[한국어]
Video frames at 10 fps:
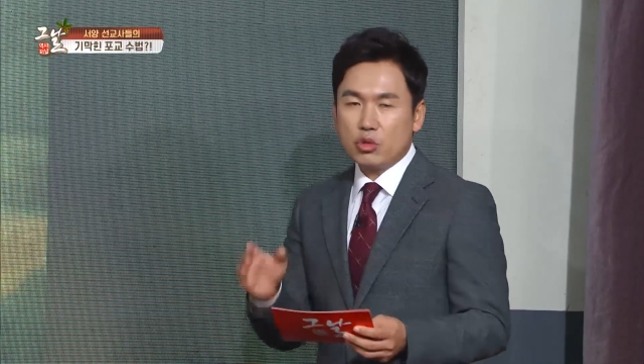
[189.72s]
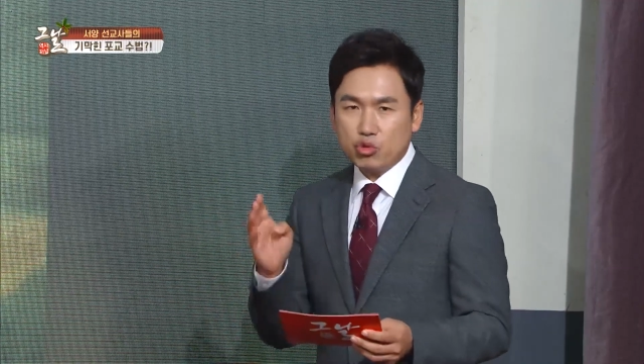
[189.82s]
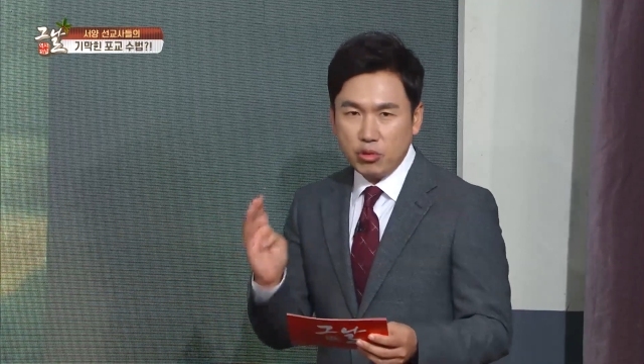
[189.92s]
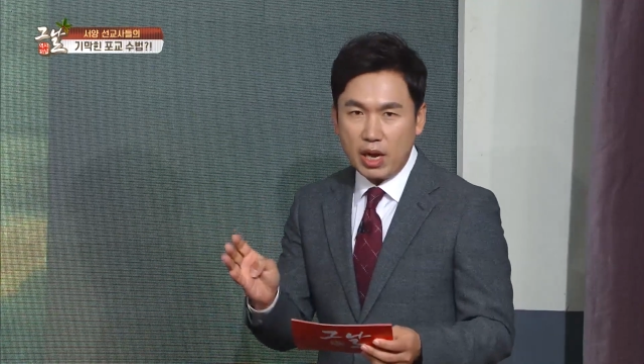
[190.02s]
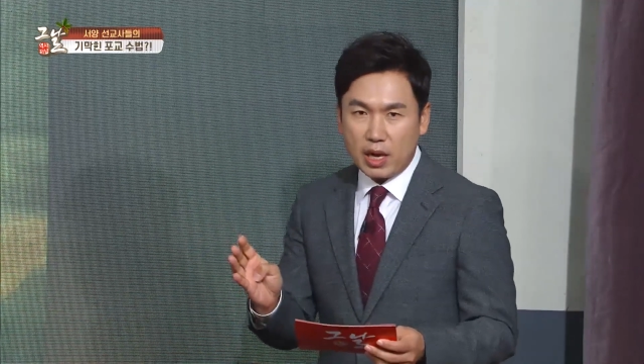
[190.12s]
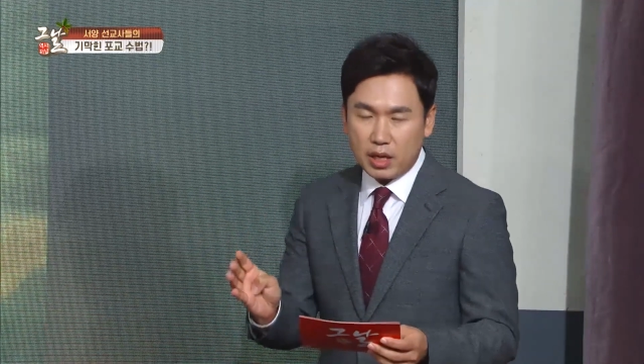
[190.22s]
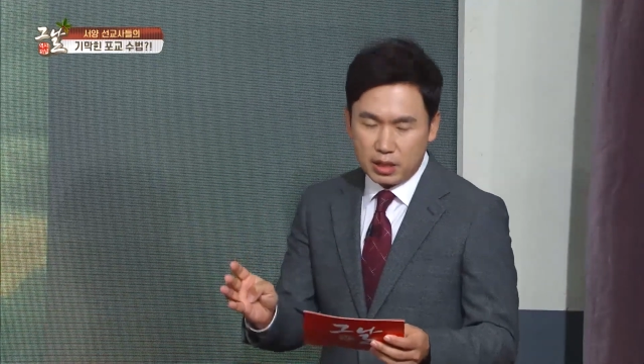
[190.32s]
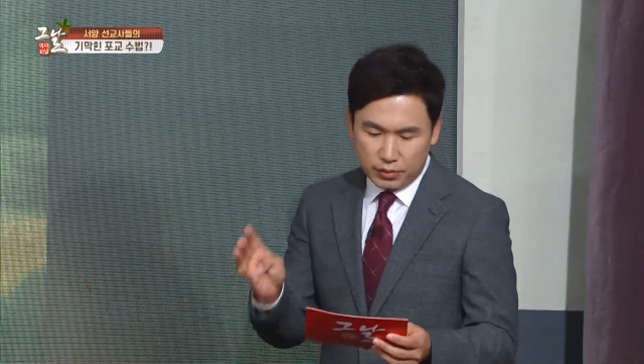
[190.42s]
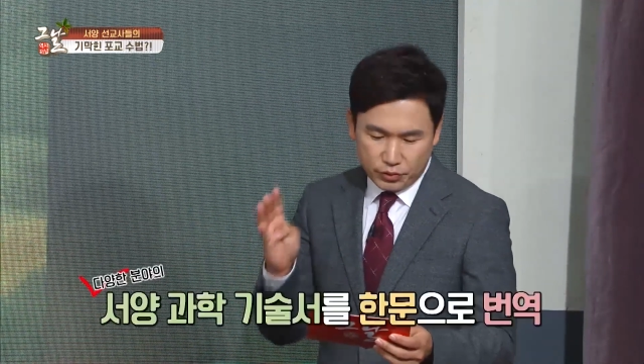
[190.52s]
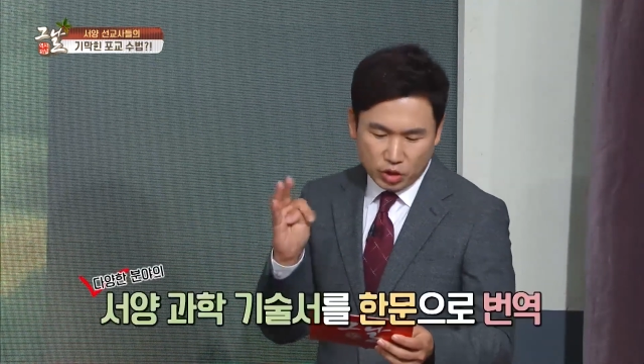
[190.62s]
수학,
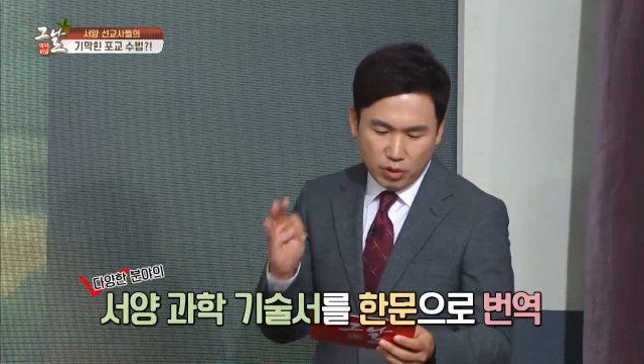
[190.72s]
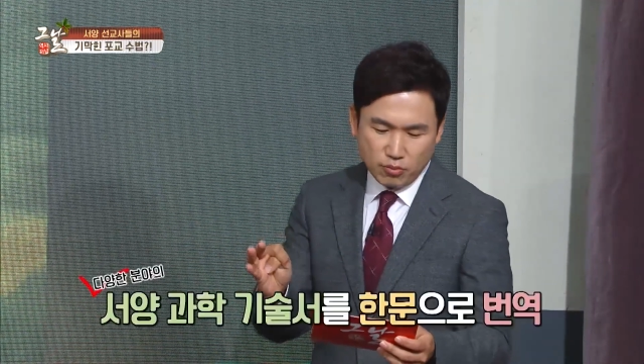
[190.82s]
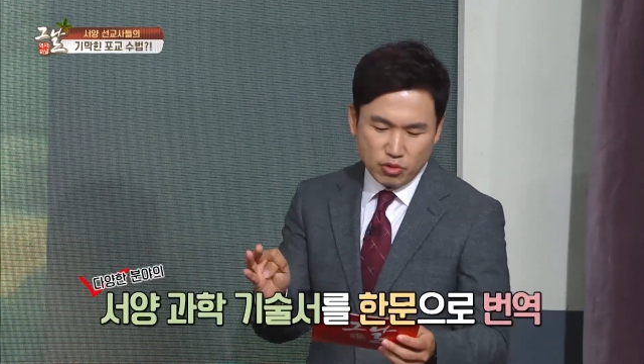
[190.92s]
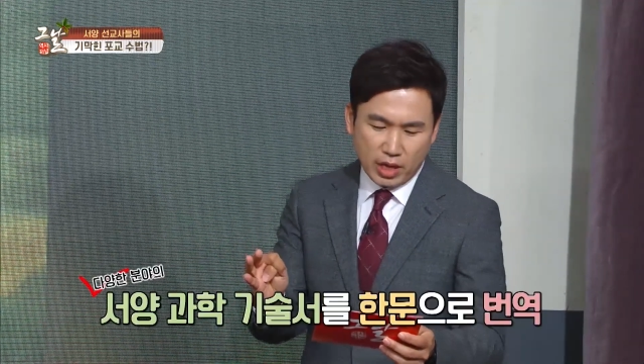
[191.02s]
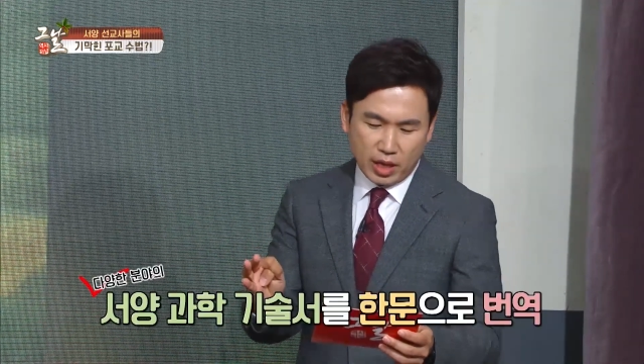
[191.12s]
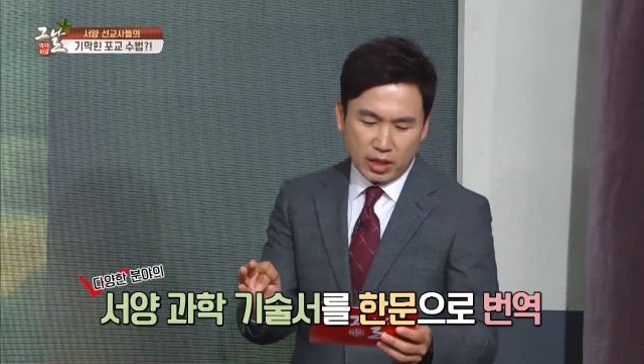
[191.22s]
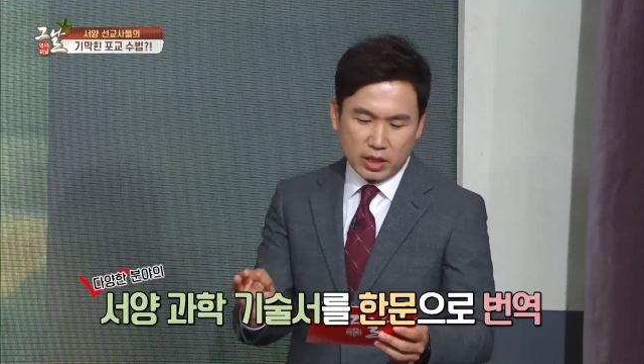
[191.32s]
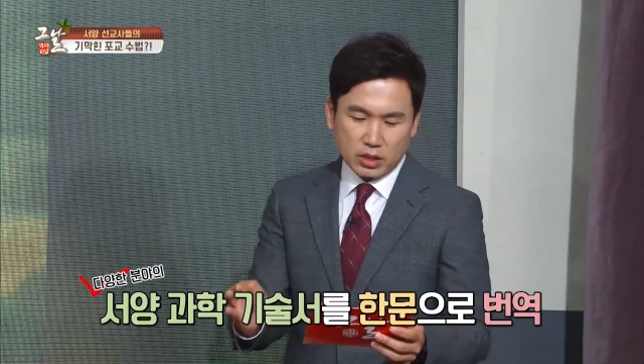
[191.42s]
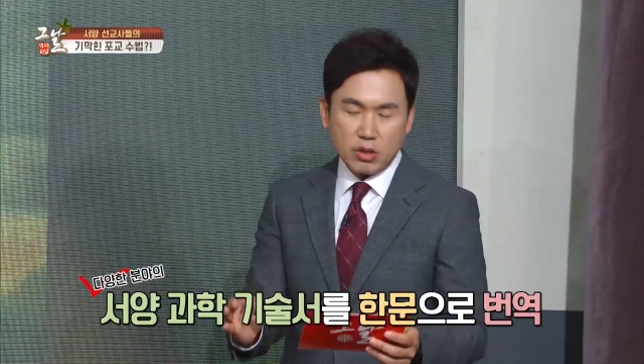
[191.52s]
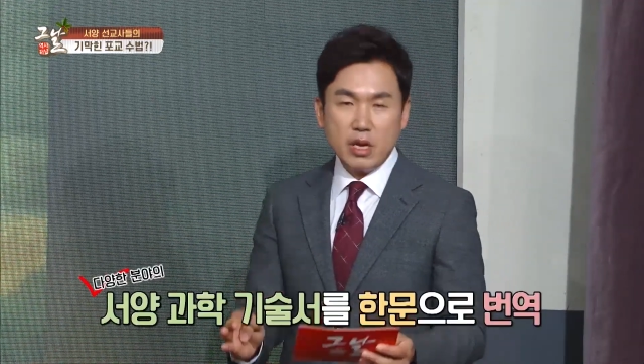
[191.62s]
천문학,
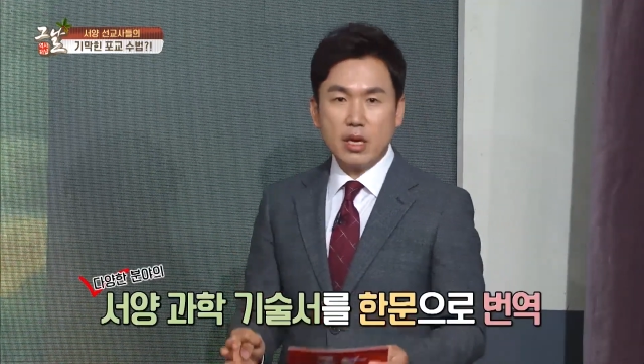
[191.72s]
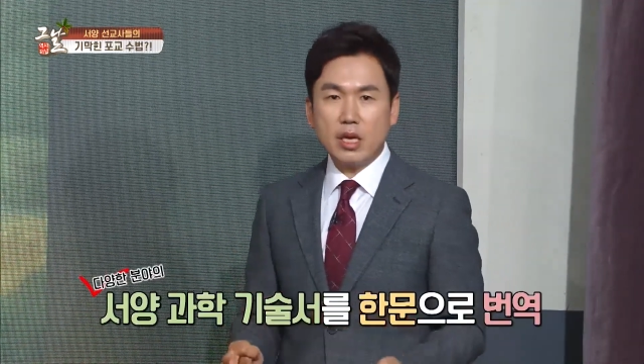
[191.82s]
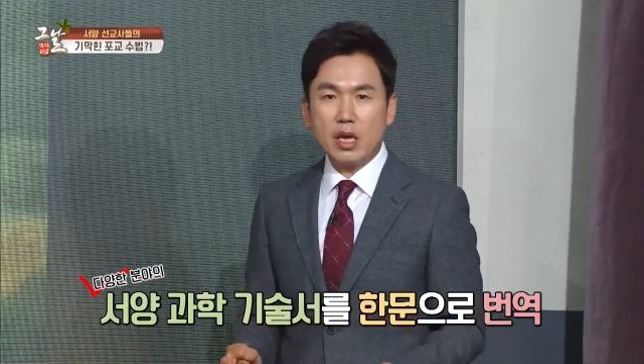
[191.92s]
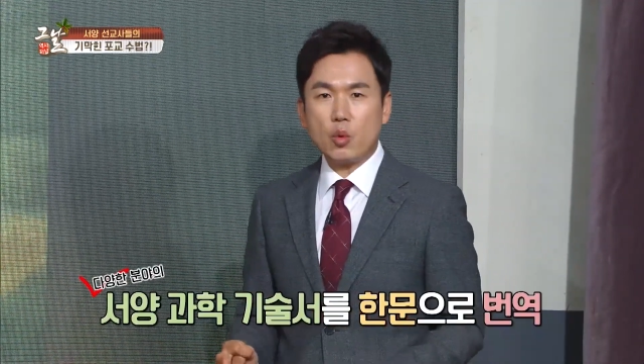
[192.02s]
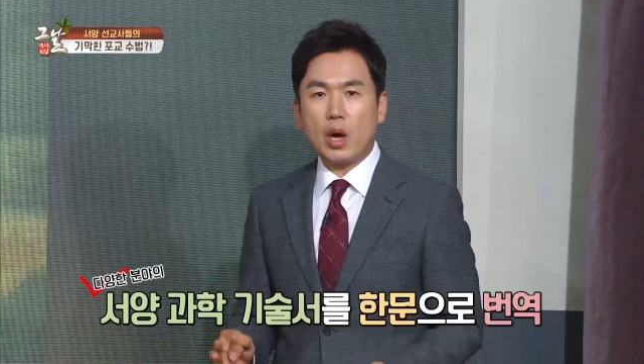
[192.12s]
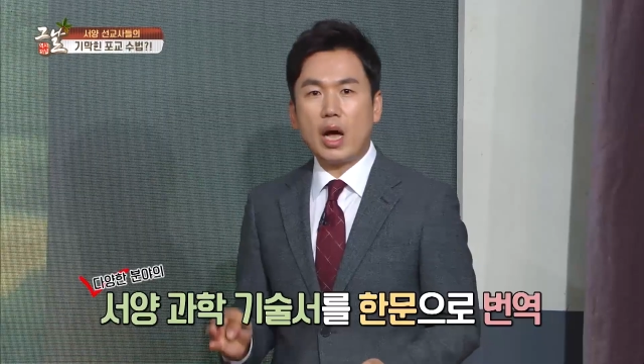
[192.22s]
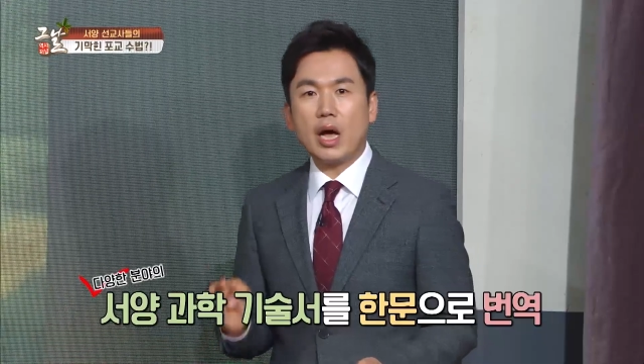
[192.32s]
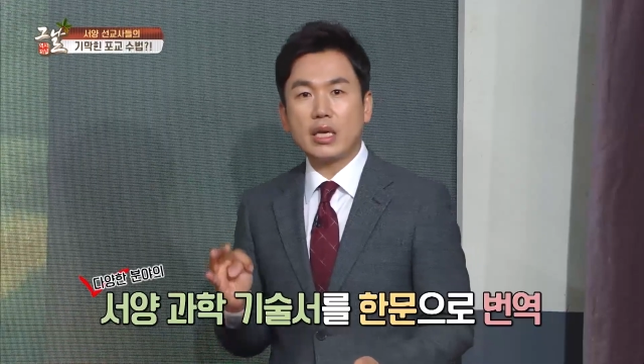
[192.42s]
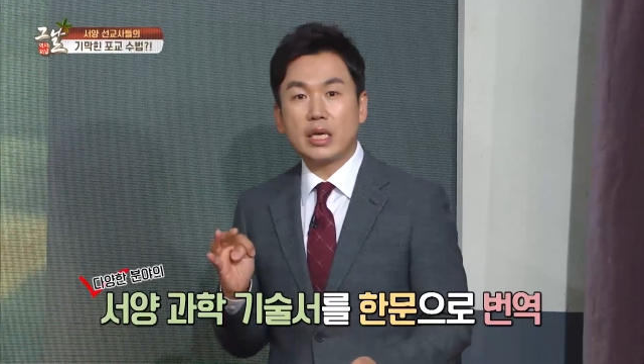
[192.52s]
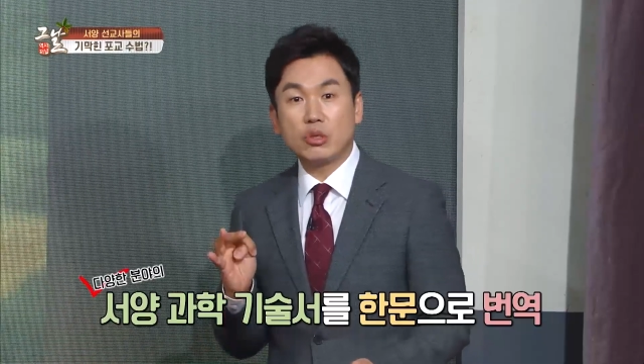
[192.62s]
서양의
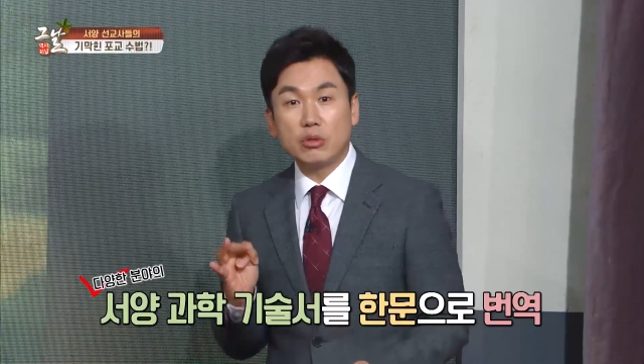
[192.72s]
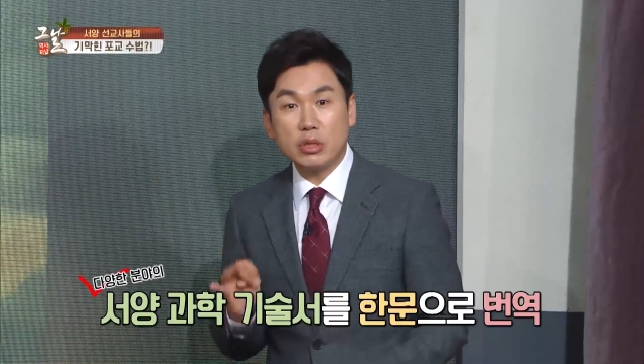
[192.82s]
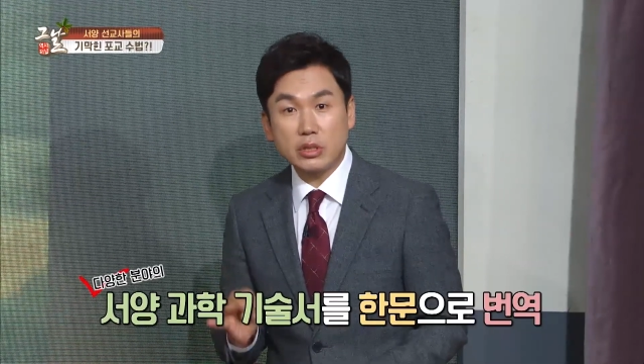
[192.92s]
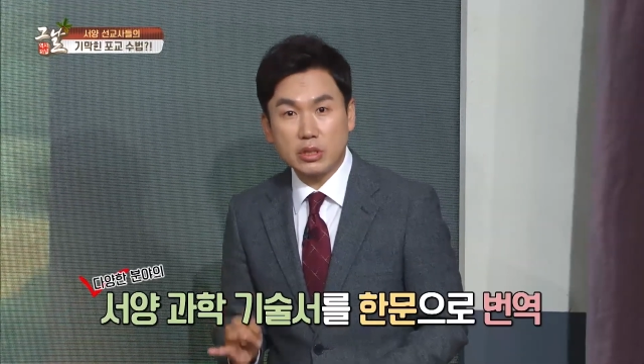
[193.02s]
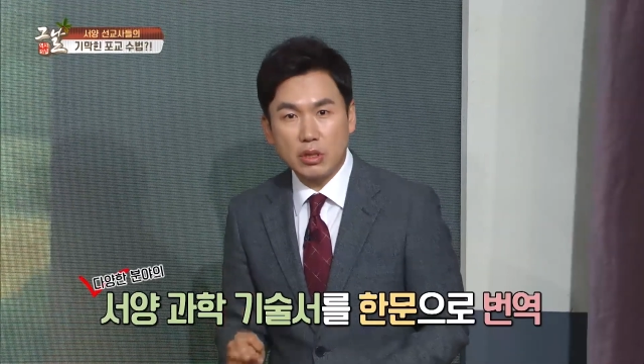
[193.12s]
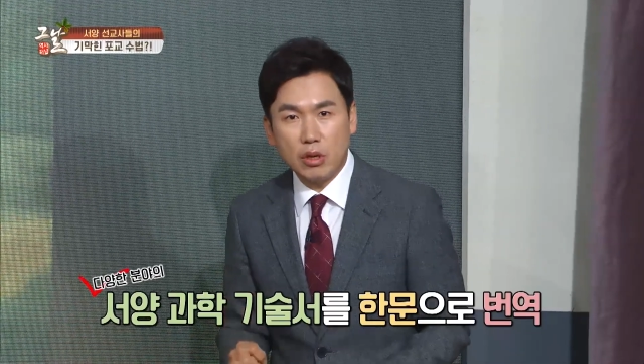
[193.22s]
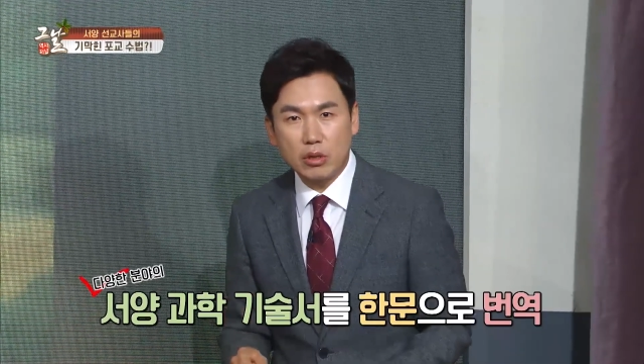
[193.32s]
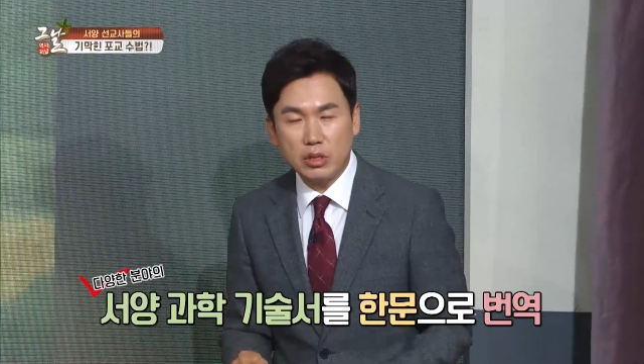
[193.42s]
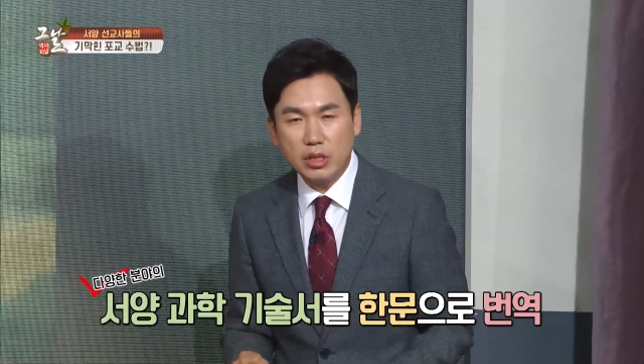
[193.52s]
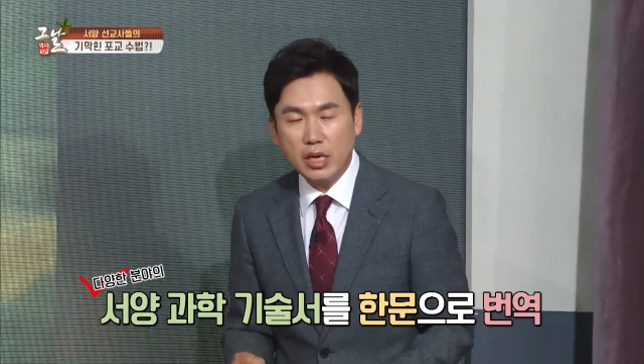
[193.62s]
과학
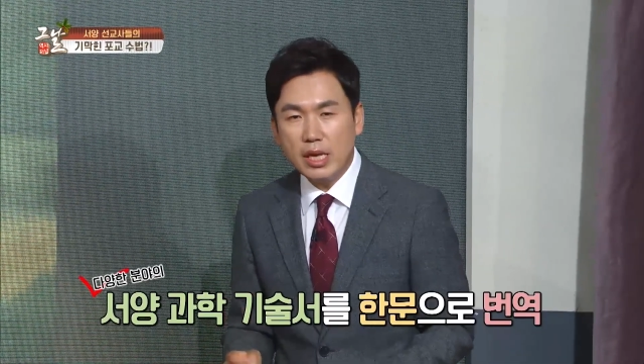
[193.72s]
기술서를